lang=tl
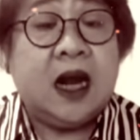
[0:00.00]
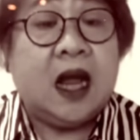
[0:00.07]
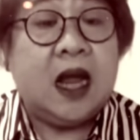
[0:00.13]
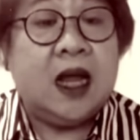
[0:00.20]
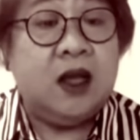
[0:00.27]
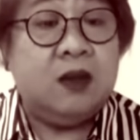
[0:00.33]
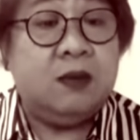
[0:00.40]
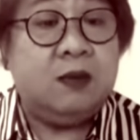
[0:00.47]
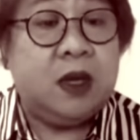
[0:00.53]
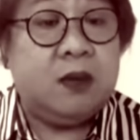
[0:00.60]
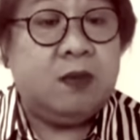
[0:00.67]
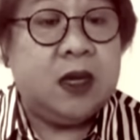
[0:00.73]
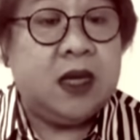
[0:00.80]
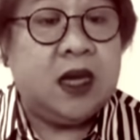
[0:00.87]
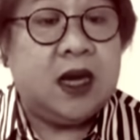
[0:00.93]
Hira no? yung
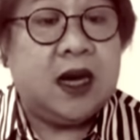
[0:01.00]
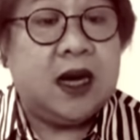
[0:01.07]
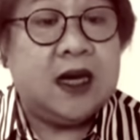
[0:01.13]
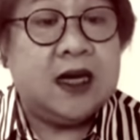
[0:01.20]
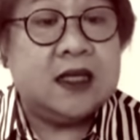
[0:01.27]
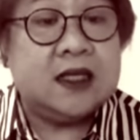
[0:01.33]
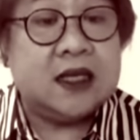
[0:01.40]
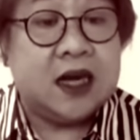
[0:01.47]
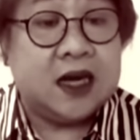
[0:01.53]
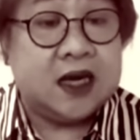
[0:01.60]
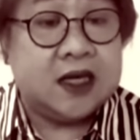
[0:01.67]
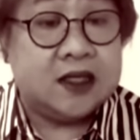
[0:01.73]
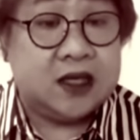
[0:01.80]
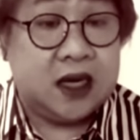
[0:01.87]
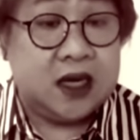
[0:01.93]
bibigyan ka ng
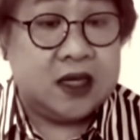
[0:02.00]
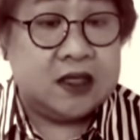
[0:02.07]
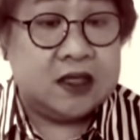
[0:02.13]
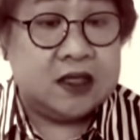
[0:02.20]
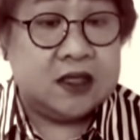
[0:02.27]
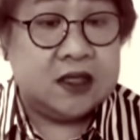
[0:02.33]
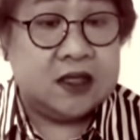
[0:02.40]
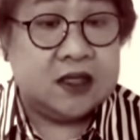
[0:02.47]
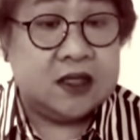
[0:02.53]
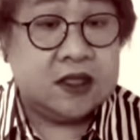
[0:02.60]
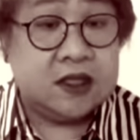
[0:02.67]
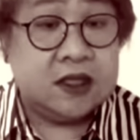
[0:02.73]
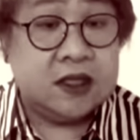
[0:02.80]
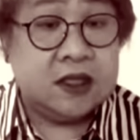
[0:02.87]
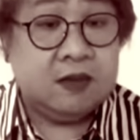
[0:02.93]
second chance
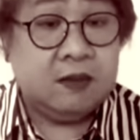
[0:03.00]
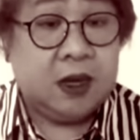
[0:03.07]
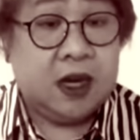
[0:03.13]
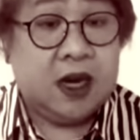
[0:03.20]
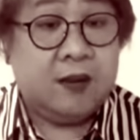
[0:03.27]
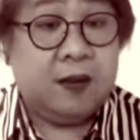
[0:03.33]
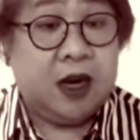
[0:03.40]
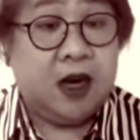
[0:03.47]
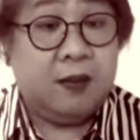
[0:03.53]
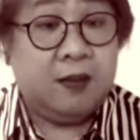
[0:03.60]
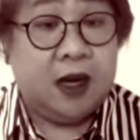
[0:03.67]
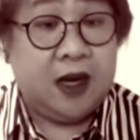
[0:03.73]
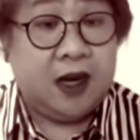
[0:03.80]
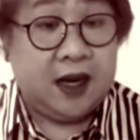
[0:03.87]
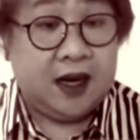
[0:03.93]
para
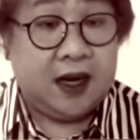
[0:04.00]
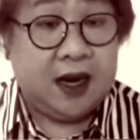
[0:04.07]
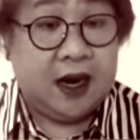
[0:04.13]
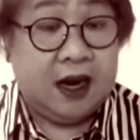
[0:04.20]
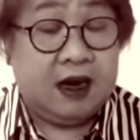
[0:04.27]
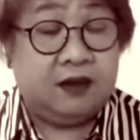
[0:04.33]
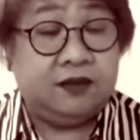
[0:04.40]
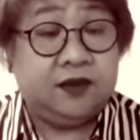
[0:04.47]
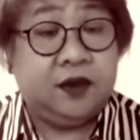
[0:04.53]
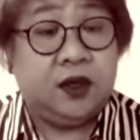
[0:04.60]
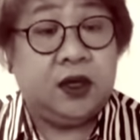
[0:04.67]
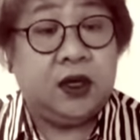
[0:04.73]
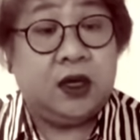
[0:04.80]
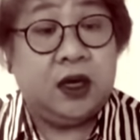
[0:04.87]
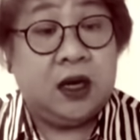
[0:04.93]
makabalik
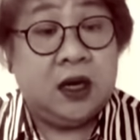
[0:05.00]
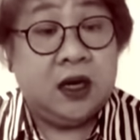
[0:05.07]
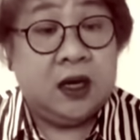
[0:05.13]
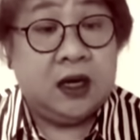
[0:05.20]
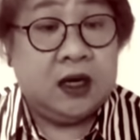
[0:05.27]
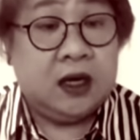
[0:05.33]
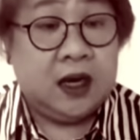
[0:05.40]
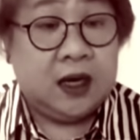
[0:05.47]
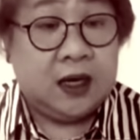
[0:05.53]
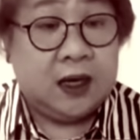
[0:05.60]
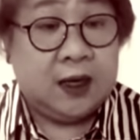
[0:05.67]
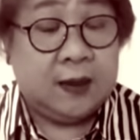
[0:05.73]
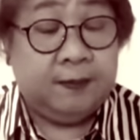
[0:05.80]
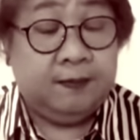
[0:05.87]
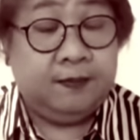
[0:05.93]
after
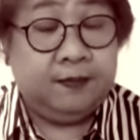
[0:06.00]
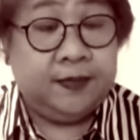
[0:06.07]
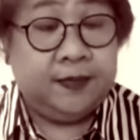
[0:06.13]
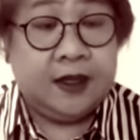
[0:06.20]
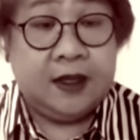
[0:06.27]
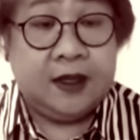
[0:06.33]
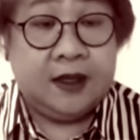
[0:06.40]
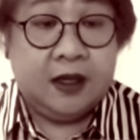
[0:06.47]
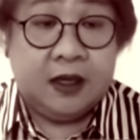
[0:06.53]
um,